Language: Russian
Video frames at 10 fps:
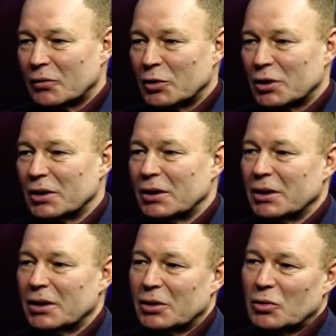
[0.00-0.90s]
вот
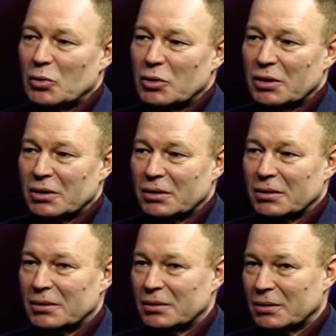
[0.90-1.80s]
эти отходы,
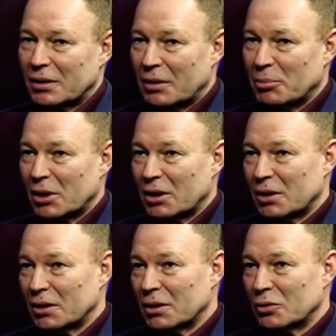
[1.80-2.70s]
э,
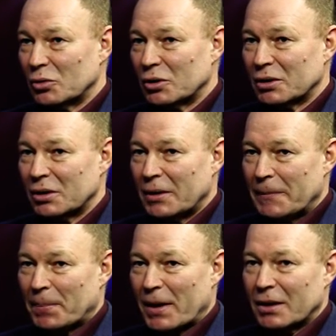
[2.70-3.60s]
операторы которых
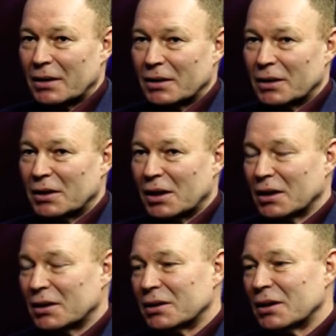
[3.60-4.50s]
э,
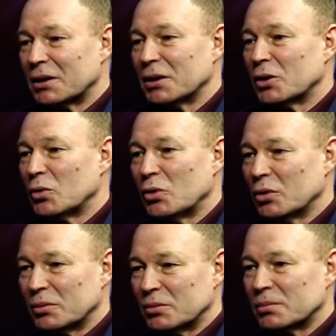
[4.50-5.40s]
контракт на
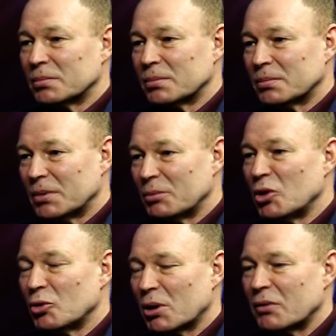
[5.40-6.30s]
ТКО,
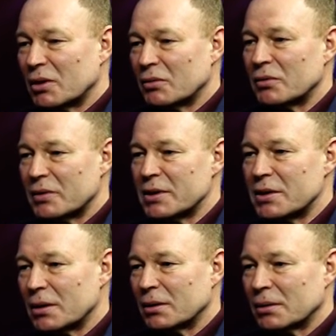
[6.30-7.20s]
имеют право не
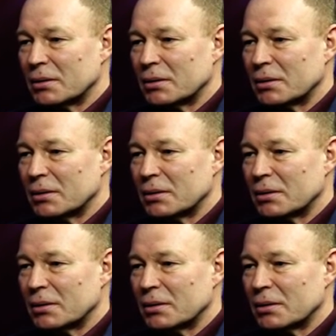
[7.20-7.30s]
вывозить.